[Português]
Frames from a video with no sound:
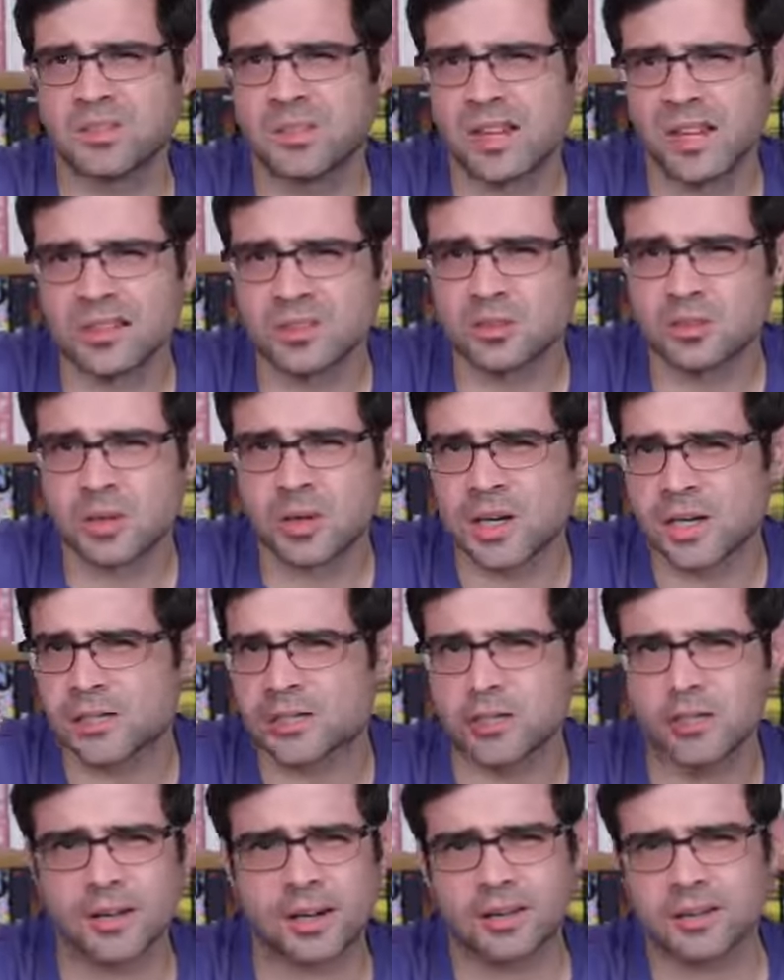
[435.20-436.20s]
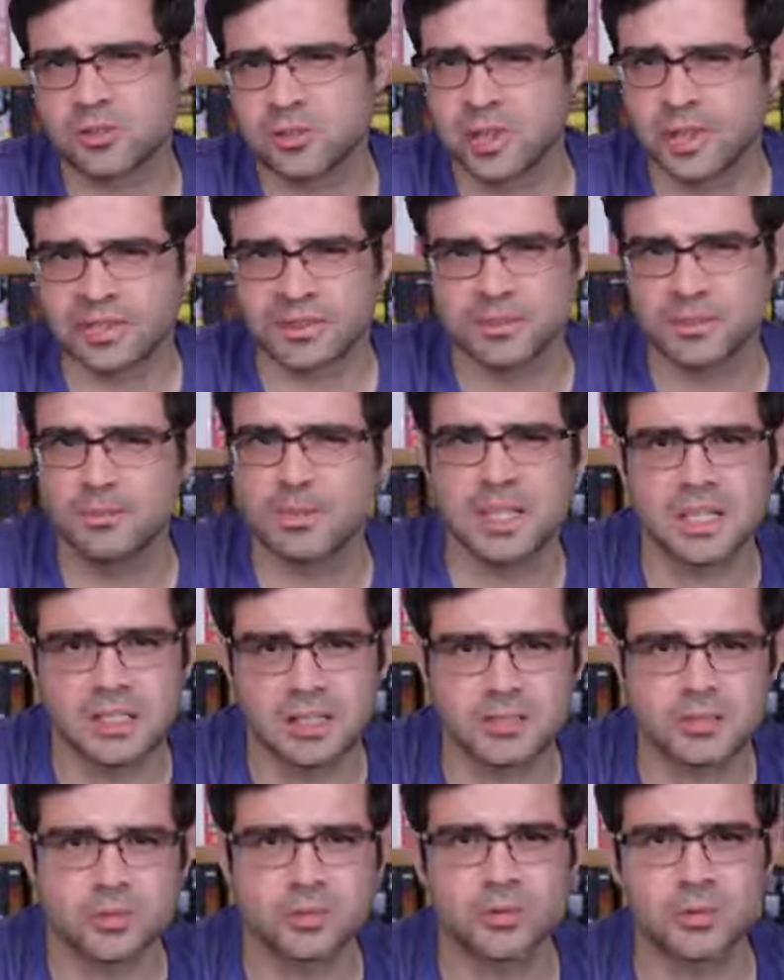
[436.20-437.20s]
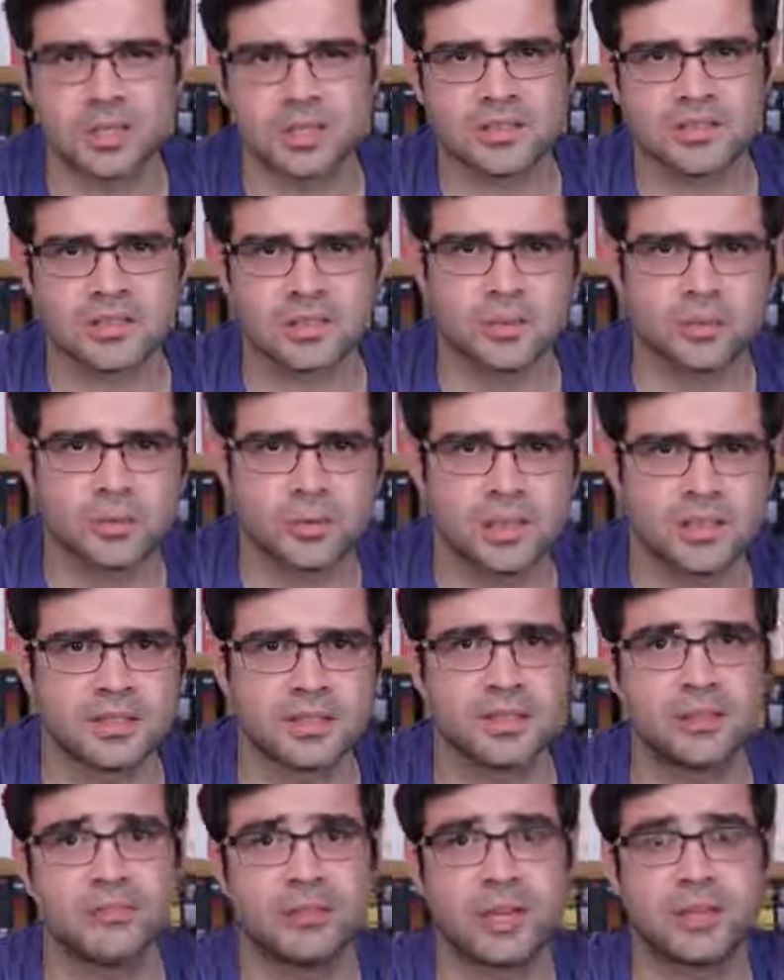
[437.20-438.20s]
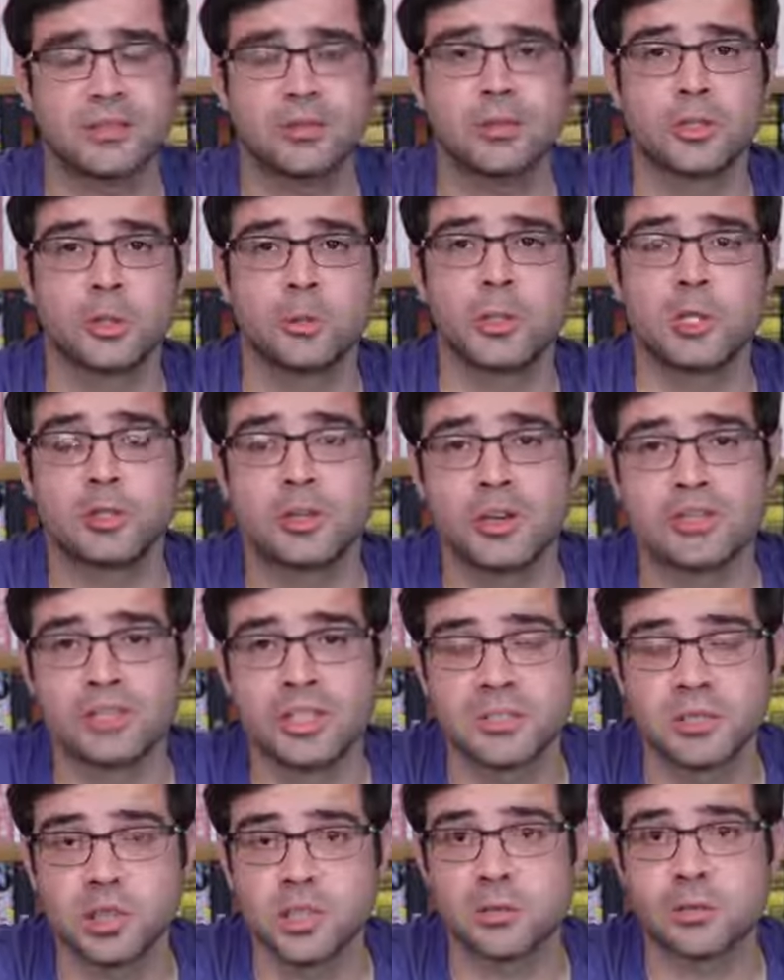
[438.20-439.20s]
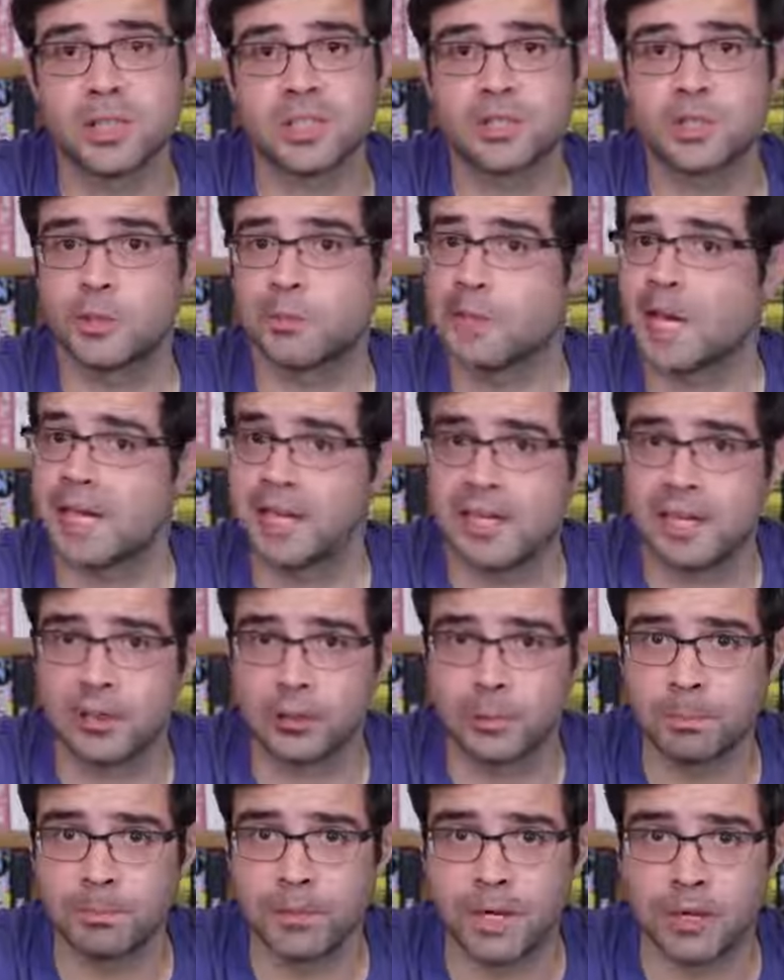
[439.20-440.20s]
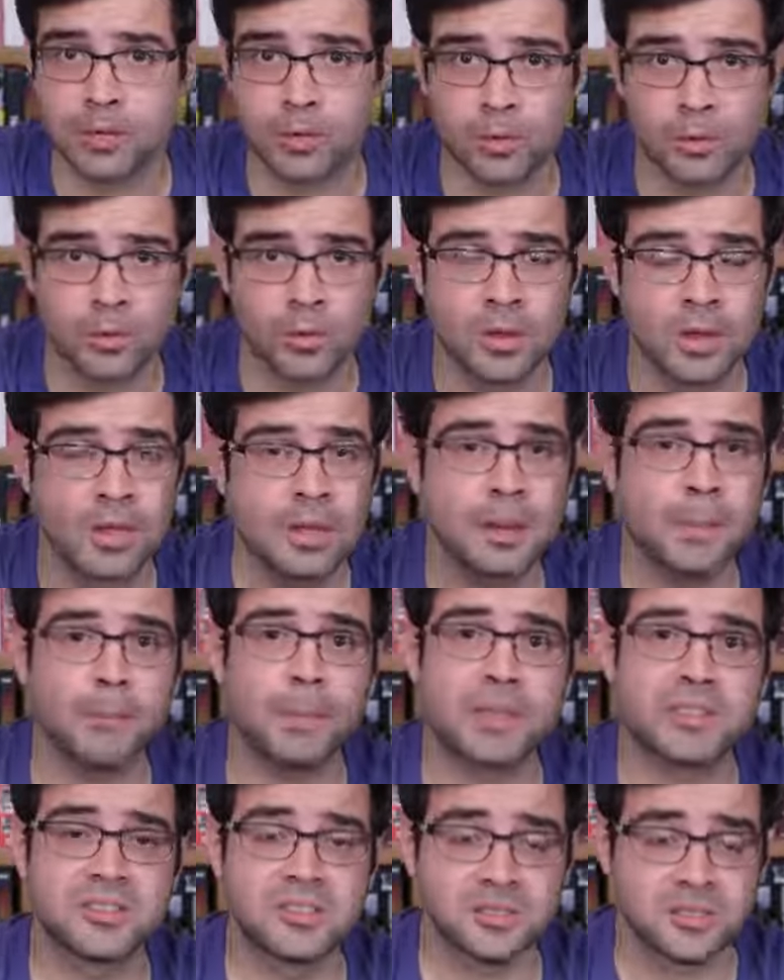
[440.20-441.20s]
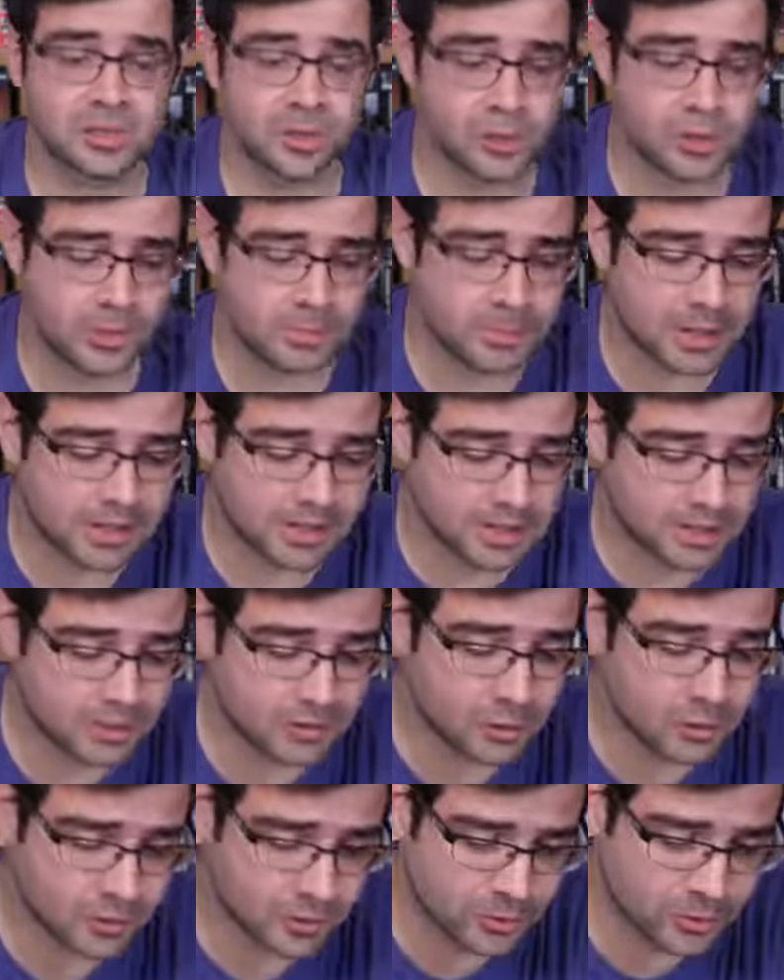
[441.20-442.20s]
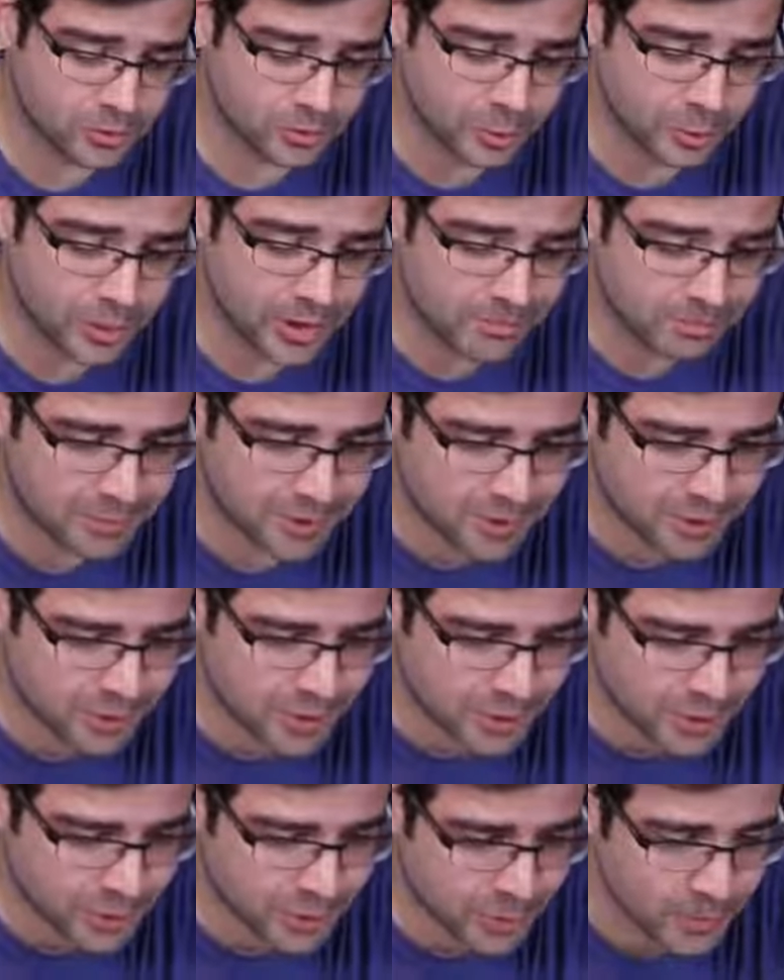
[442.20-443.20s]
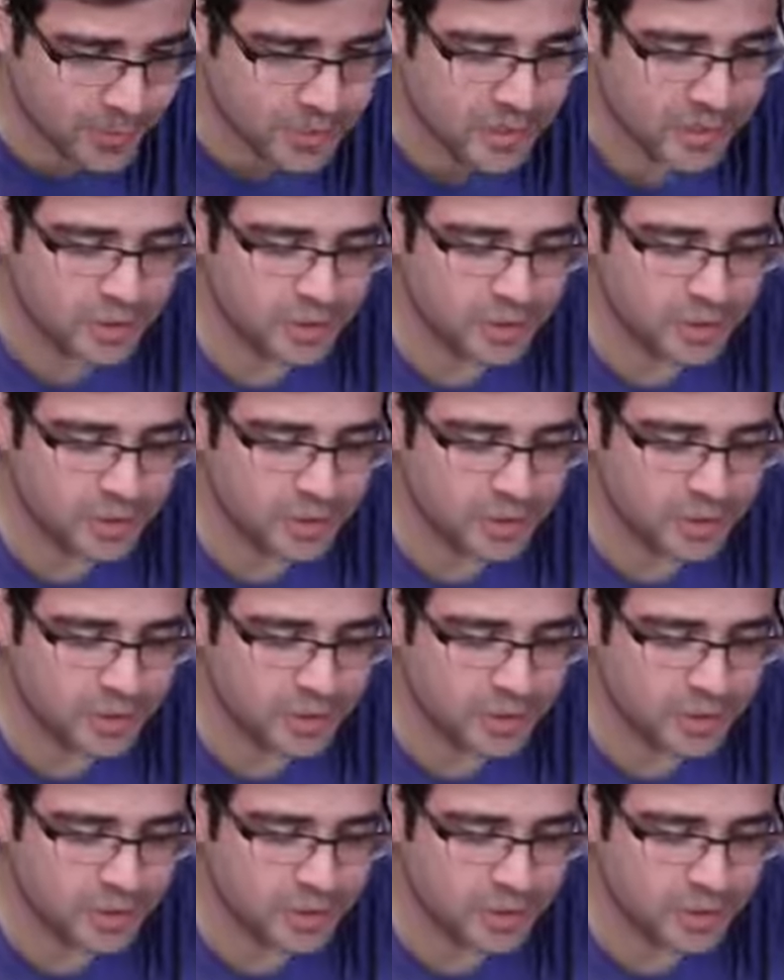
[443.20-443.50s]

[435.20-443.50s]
três horas, três horas e meia de duração com intervalo. Em 2009 ele chegou a desmaiar no palco, mas isso não, não o impediu